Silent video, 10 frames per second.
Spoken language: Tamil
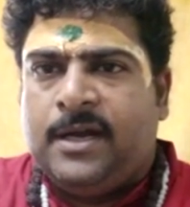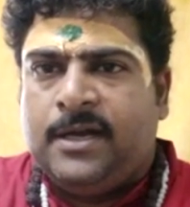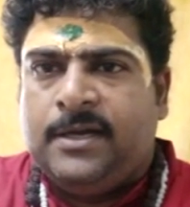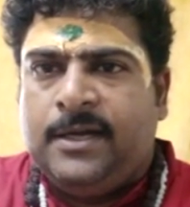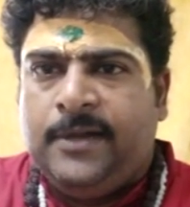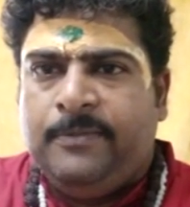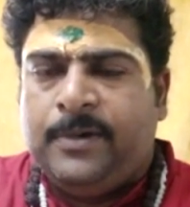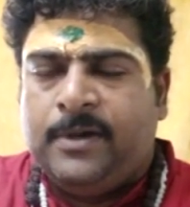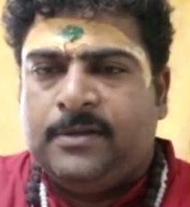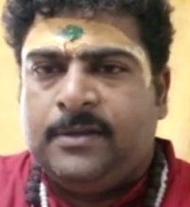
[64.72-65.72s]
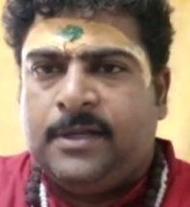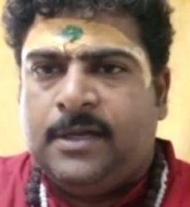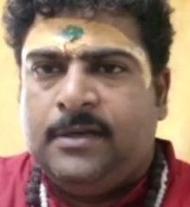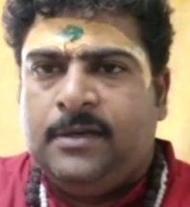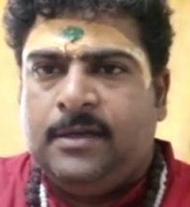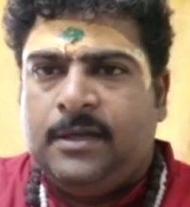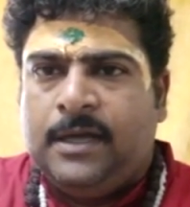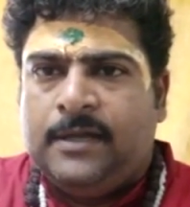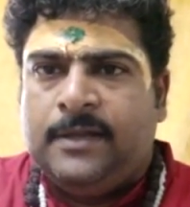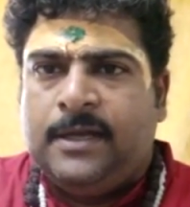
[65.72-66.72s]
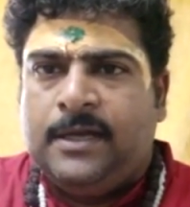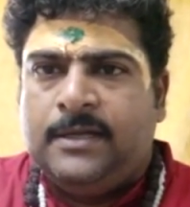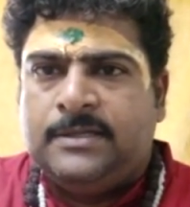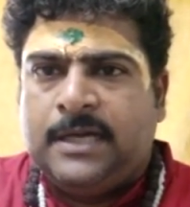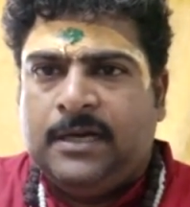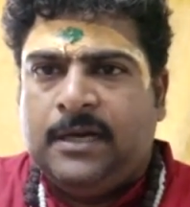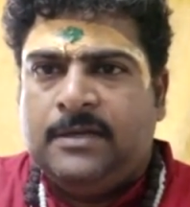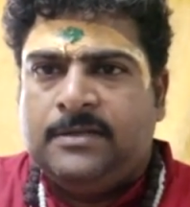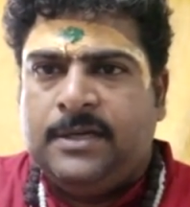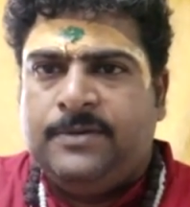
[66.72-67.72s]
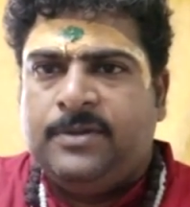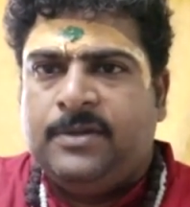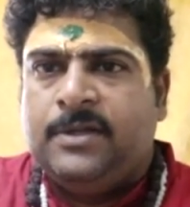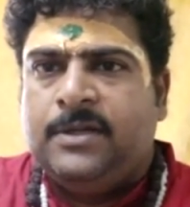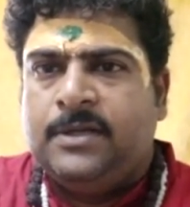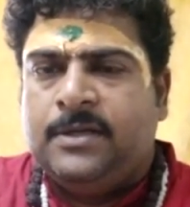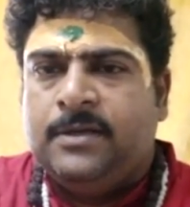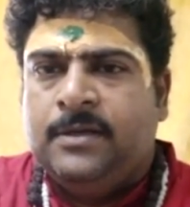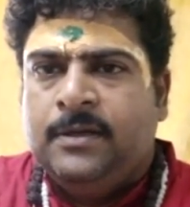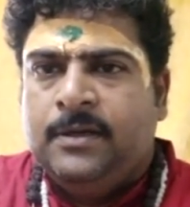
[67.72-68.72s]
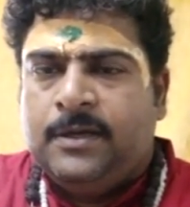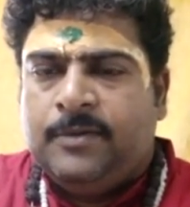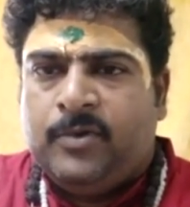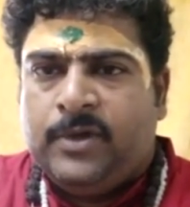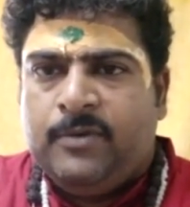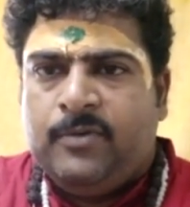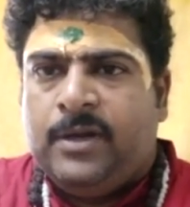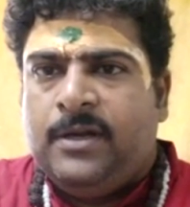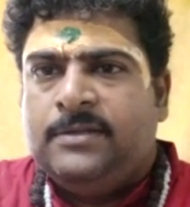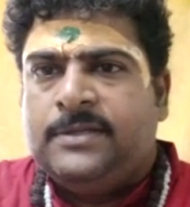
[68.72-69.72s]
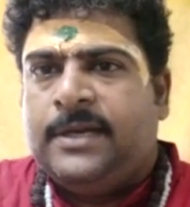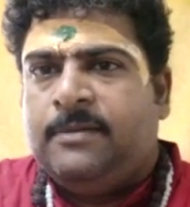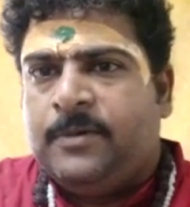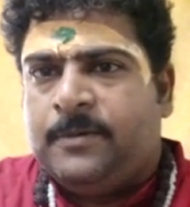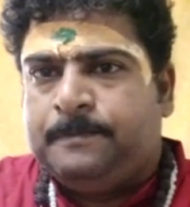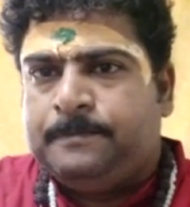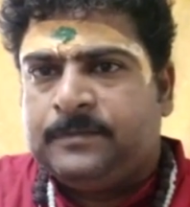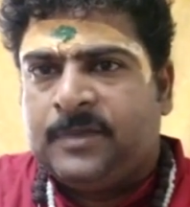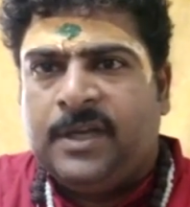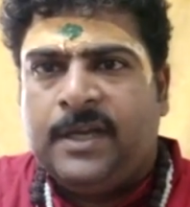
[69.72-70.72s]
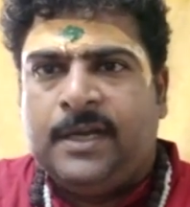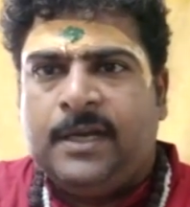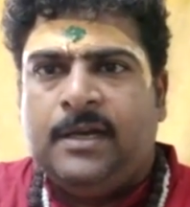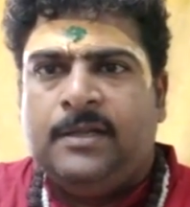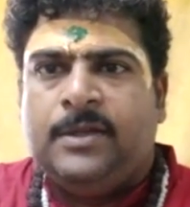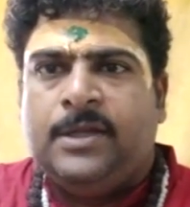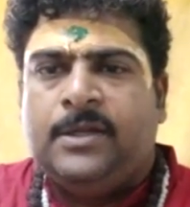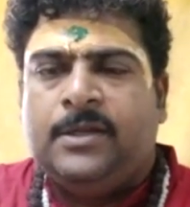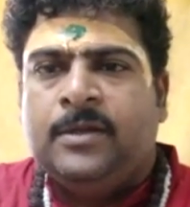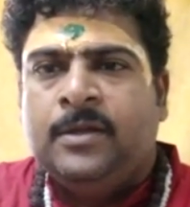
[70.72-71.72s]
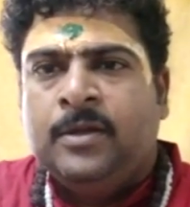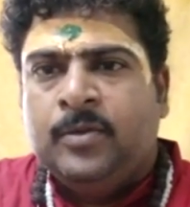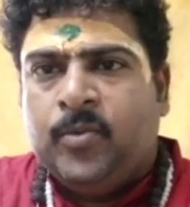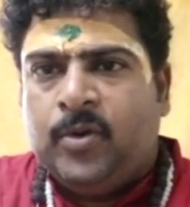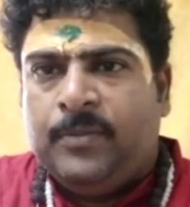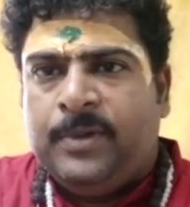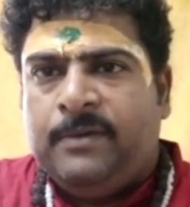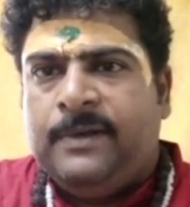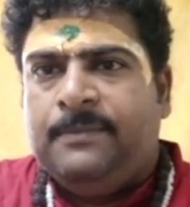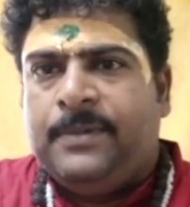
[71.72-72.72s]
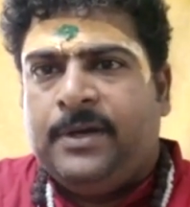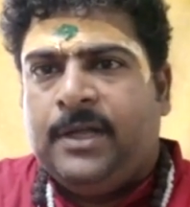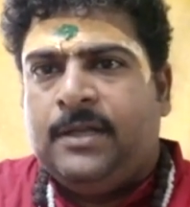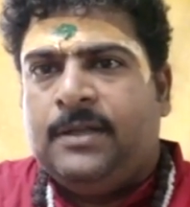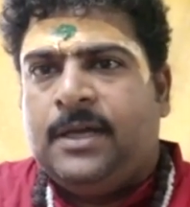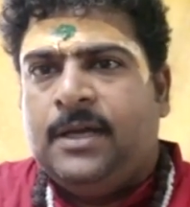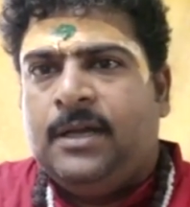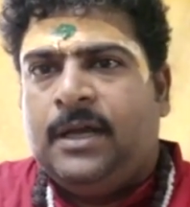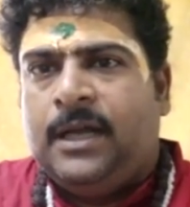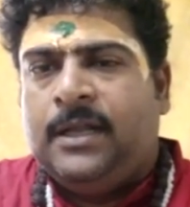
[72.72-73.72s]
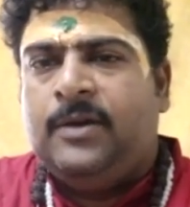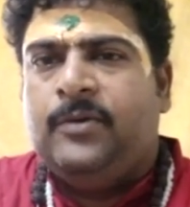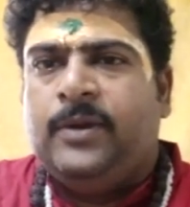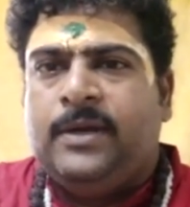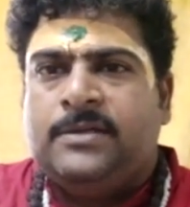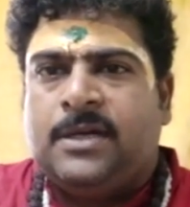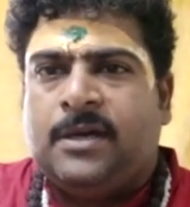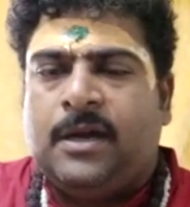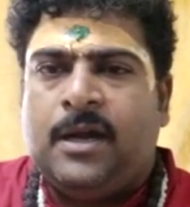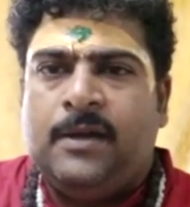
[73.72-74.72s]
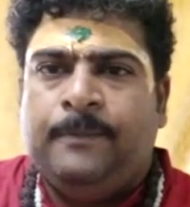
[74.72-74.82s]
கணக்குகளை பார்த்து தான் அந்த சக்கராசே வந்து நம்முடைய உடலில் செயல்படும் நீங்கள் நல்லது போன பிறவியில் பண்ணியிருந்தால் அதற்குரிய சக்கரா